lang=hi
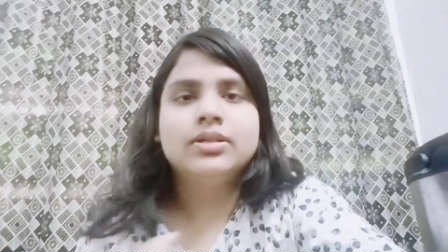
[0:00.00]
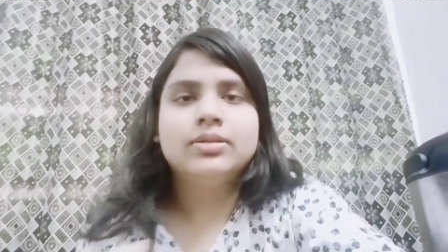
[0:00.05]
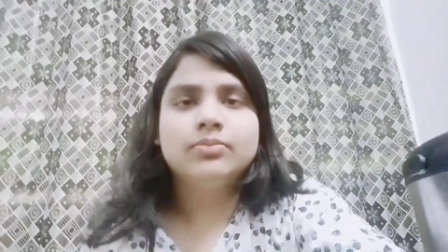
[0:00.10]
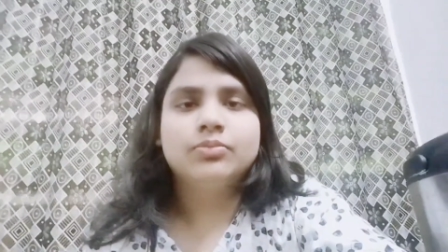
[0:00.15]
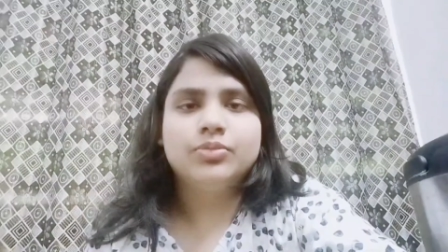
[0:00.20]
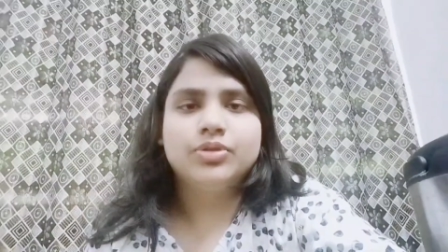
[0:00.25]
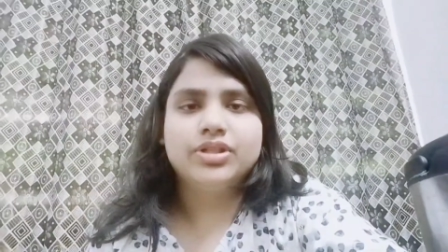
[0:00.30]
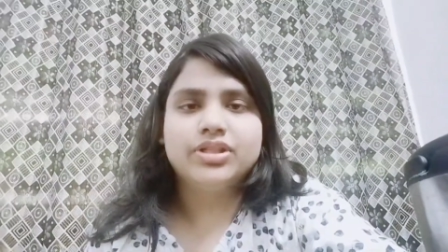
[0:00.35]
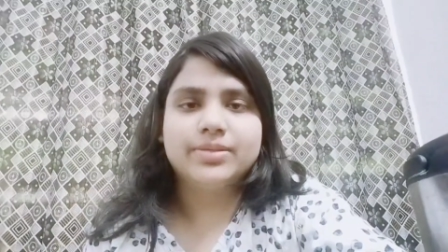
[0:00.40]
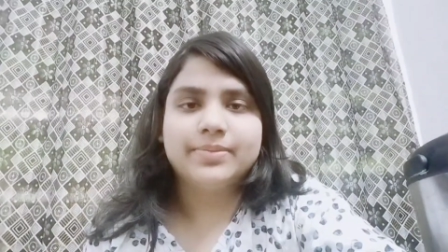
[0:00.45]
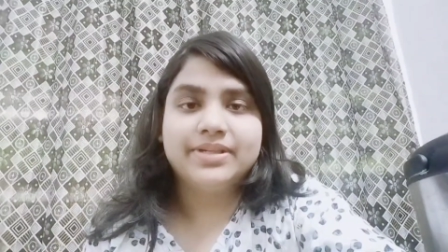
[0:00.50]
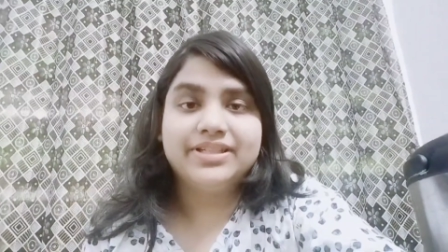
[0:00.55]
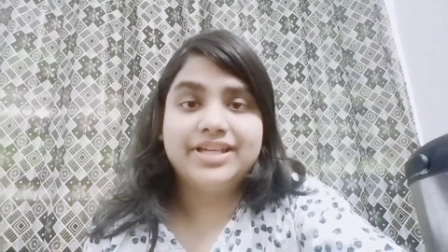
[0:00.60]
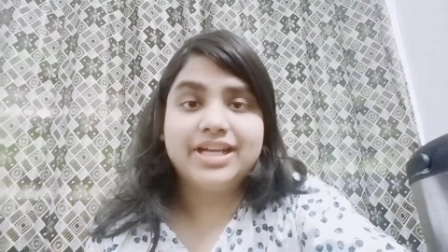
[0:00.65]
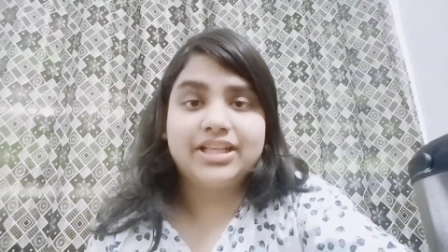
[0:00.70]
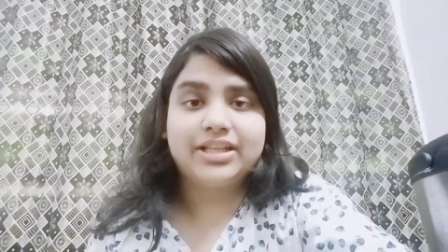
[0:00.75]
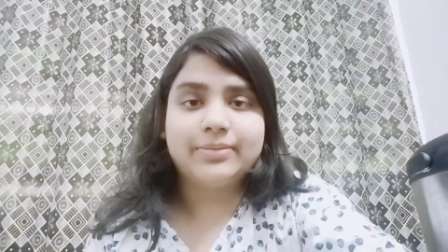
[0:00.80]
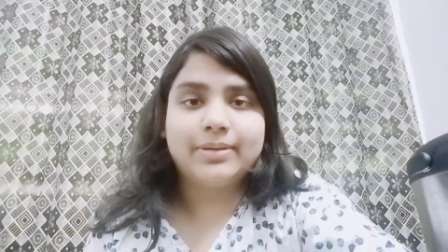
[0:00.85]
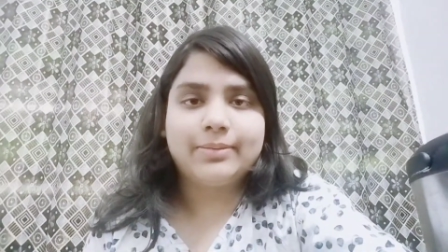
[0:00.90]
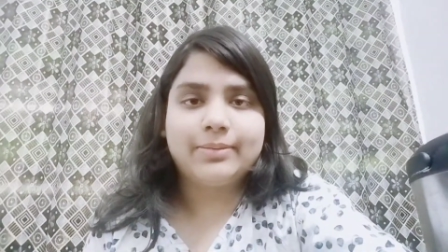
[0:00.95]
मुझे समझ नहीं
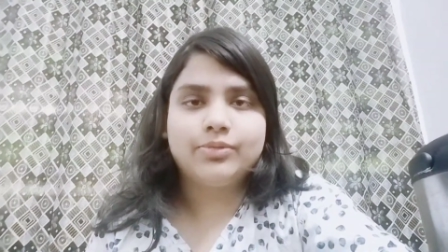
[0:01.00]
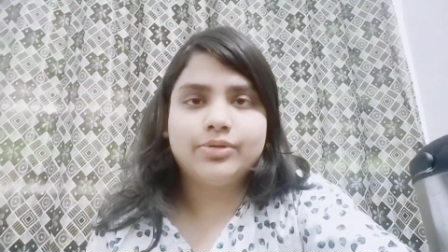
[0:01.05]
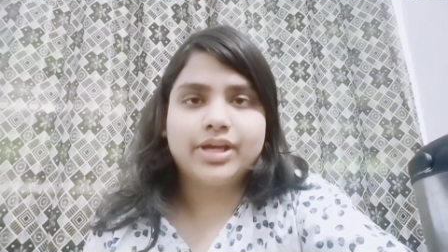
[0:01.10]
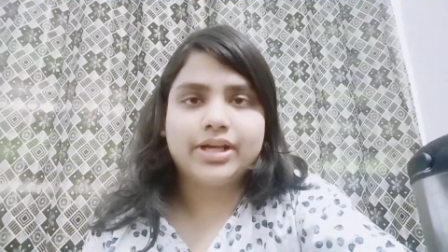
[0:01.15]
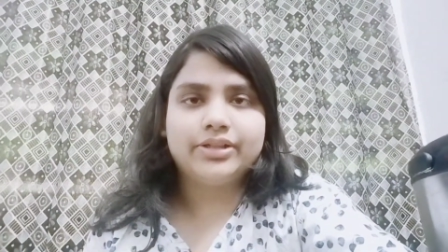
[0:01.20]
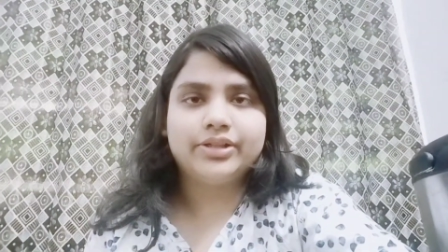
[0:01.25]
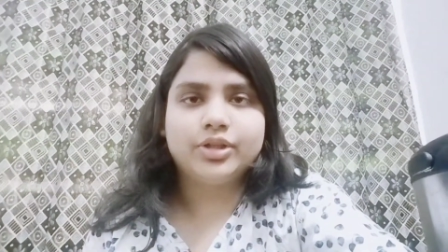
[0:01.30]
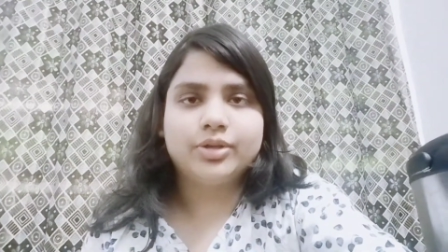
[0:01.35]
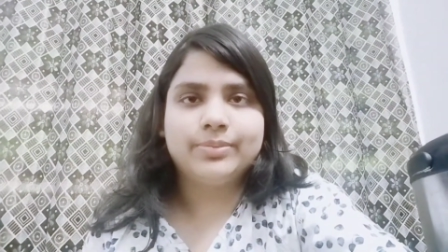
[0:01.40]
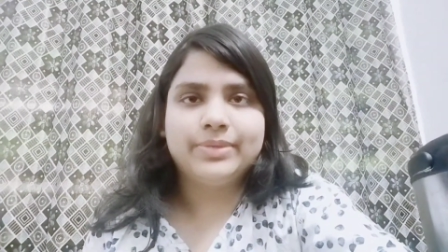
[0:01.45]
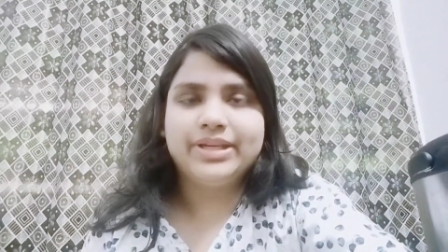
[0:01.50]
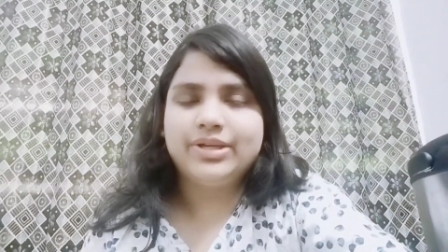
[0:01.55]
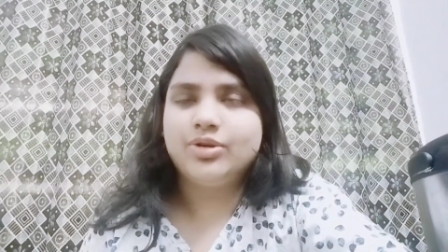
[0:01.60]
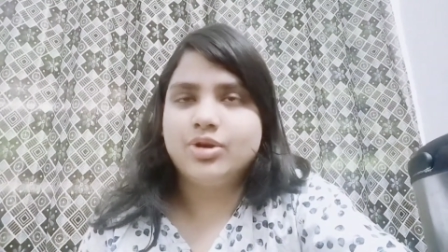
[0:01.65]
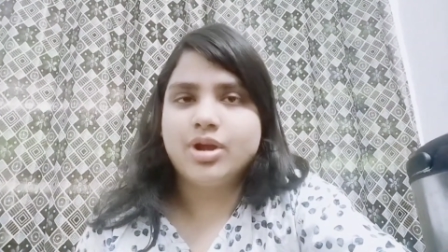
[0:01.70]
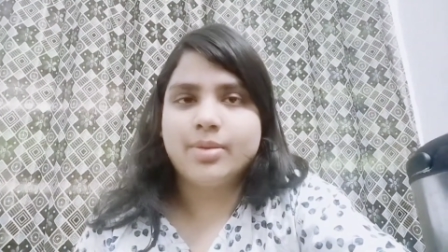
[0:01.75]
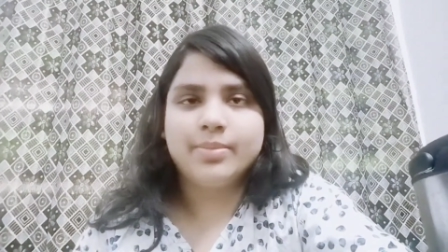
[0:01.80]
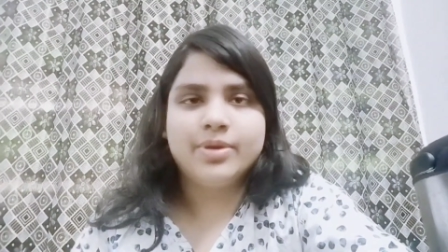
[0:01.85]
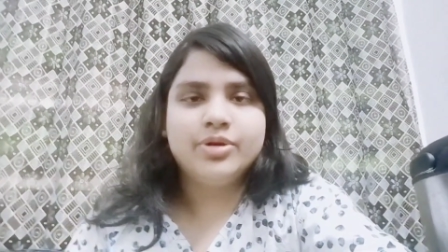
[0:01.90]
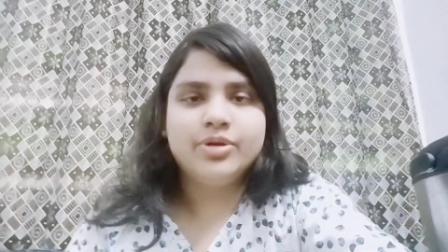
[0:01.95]
आता मैं आपको क्या दिखाऊँ मेरी
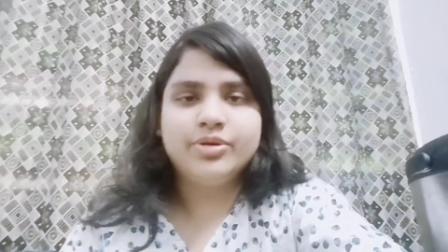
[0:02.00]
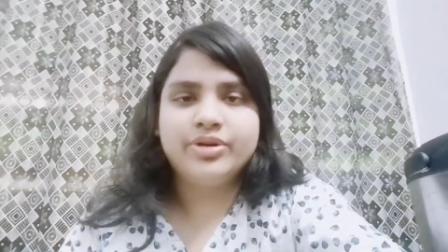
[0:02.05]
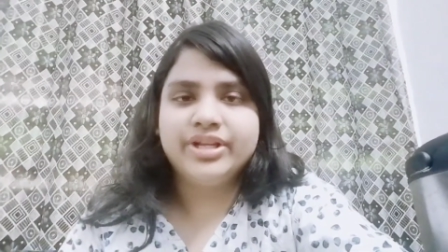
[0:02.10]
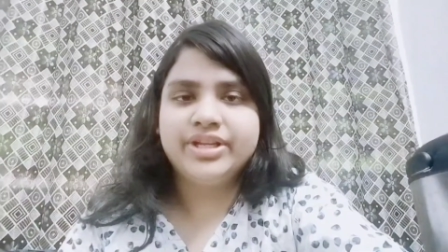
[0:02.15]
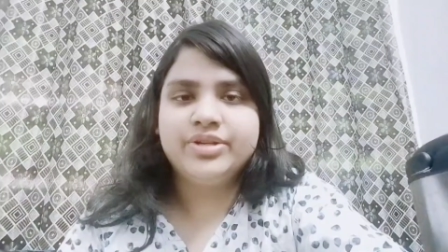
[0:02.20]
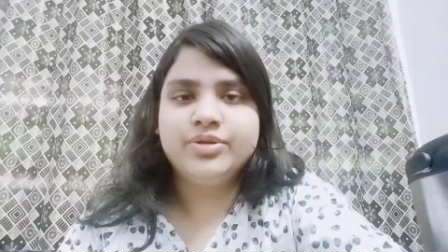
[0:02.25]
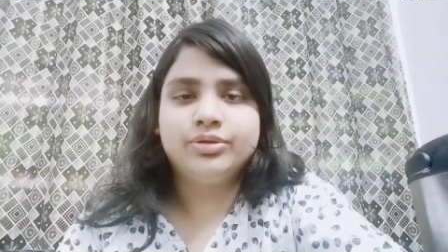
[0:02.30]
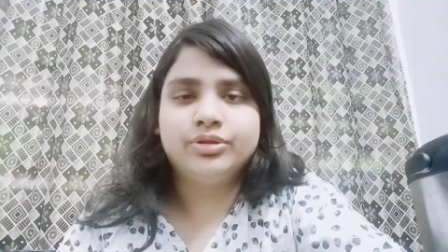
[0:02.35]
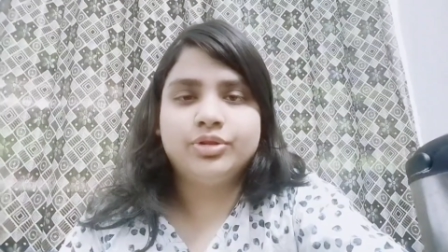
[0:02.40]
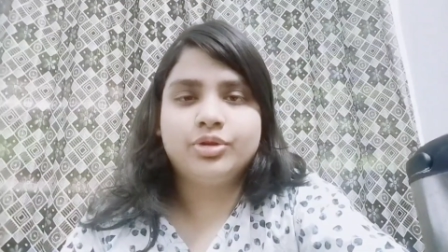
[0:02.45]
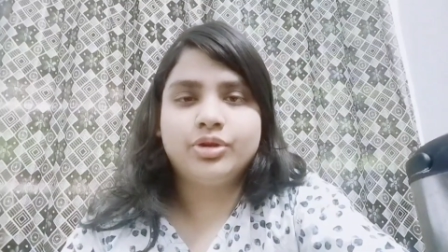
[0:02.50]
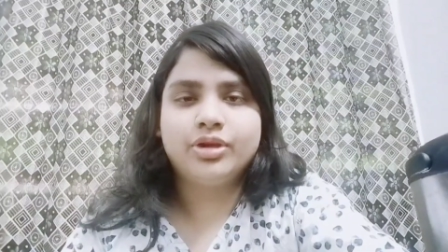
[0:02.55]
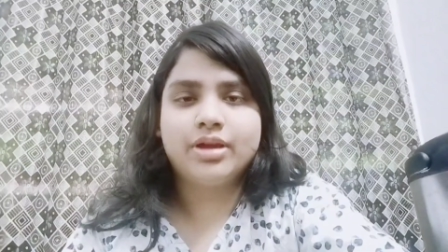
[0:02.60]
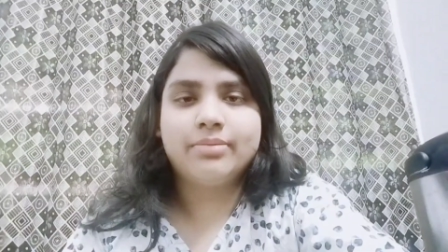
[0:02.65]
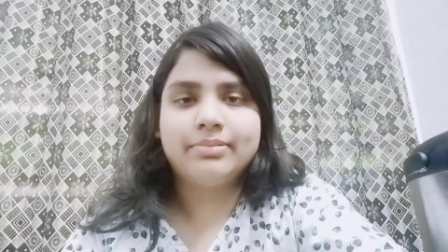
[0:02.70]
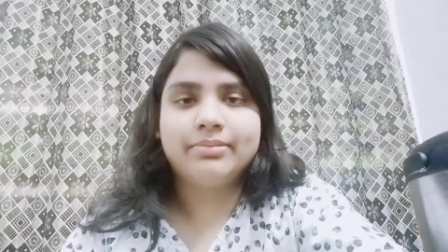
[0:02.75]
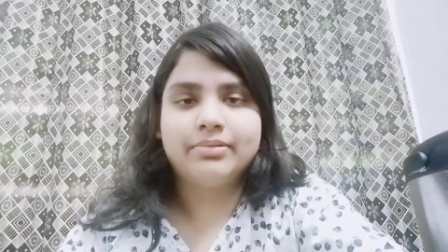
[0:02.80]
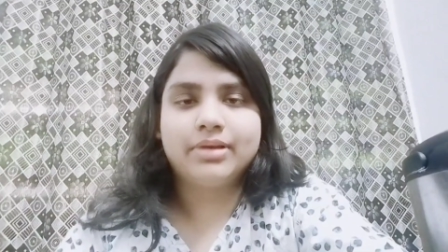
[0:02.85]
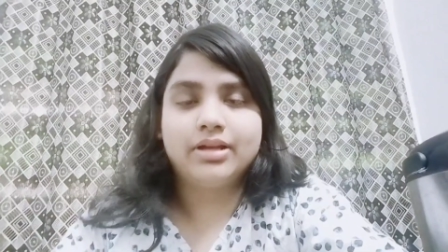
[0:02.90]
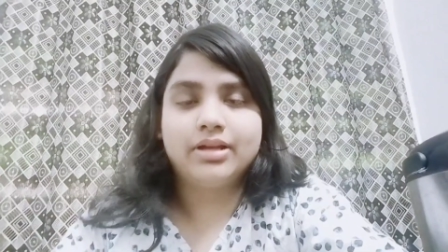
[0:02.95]
नॉर्मल रूटीन ही होती है जो कि आप